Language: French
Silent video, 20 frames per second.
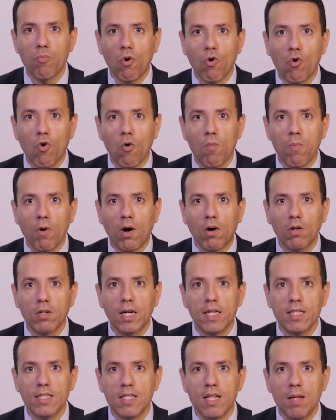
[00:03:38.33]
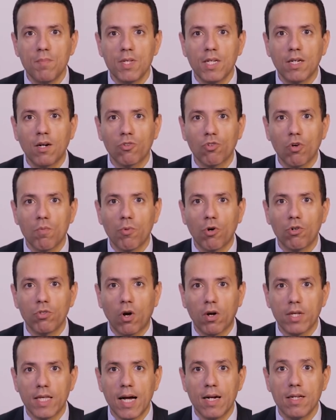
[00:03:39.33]
pour comprendre les dynamiques
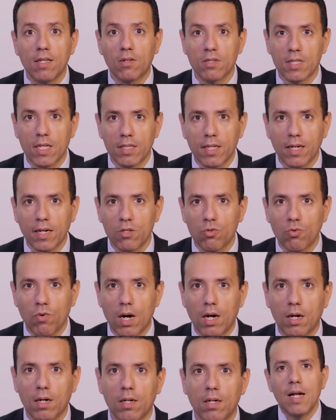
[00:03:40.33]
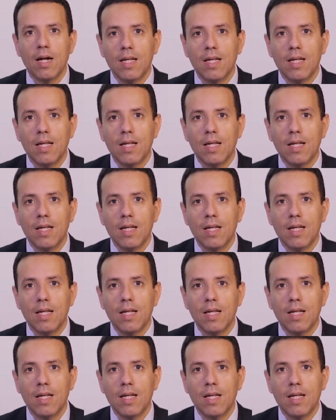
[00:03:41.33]
entrepreneuriales dans un territoire.